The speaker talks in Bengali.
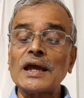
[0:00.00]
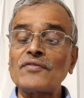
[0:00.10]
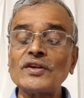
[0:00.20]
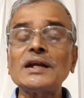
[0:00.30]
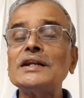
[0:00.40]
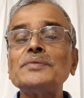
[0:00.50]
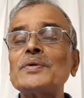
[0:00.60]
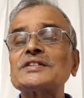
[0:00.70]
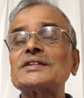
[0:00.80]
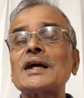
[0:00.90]
এভিক্যাল
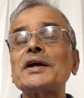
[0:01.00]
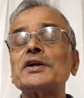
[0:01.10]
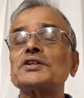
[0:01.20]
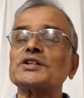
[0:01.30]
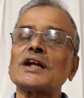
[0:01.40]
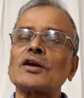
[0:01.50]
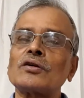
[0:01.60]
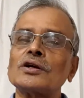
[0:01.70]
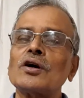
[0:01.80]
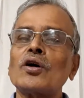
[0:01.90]
ইনফেকশনটা সেটা নয়
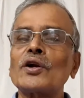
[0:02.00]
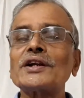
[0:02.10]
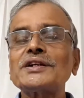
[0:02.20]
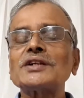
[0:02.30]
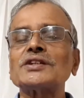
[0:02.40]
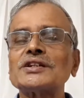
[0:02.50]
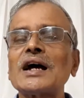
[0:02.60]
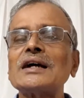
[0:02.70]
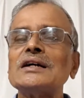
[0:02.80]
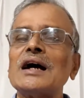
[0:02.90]
অনেকটা সেটা
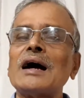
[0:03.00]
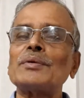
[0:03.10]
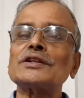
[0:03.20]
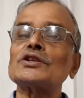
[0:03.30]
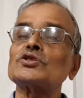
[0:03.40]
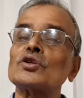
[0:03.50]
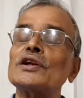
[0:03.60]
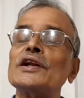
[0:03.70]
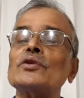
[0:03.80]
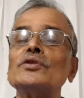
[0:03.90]
আমাদের
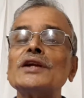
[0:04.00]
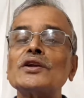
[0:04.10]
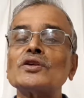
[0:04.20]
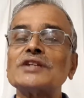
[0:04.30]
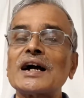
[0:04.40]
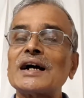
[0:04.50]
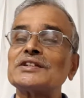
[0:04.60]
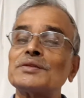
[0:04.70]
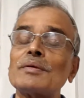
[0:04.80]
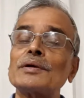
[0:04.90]
শরীরের অন্যান্য জায়গা
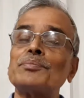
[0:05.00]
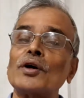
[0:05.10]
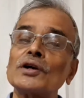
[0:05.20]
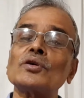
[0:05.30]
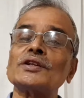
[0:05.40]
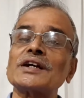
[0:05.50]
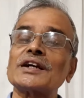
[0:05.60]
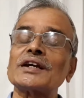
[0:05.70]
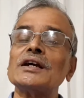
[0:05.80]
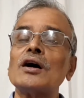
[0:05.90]
যেভাবে বয়র হয়ে
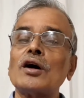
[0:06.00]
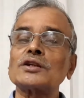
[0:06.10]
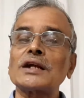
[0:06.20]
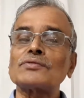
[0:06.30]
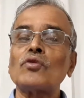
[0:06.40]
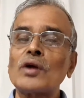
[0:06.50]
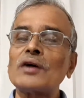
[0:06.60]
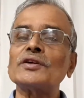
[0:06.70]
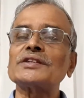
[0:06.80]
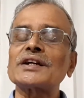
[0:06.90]
থাকে অর্থাৎ ফোড়া
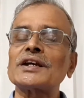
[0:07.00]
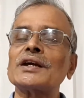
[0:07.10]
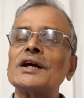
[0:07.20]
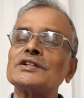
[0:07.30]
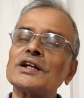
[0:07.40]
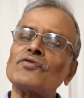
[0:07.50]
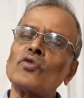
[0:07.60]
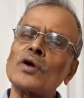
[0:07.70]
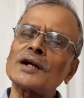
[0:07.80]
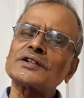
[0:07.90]
হয়ে থাকে সেই
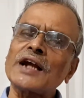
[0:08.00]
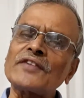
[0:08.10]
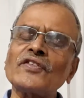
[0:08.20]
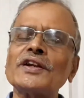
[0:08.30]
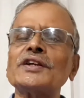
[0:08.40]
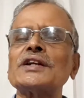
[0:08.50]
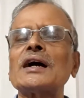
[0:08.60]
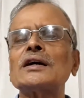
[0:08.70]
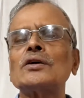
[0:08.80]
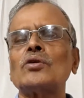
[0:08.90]
ফোড়ার টাইপের এটা
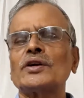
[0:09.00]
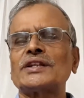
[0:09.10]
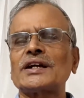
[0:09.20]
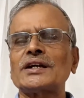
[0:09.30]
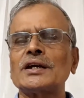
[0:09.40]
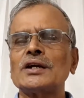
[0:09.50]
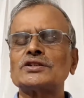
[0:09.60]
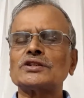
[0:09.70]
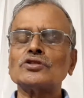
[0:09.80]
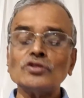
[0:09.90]
হয়ে থাকে সেই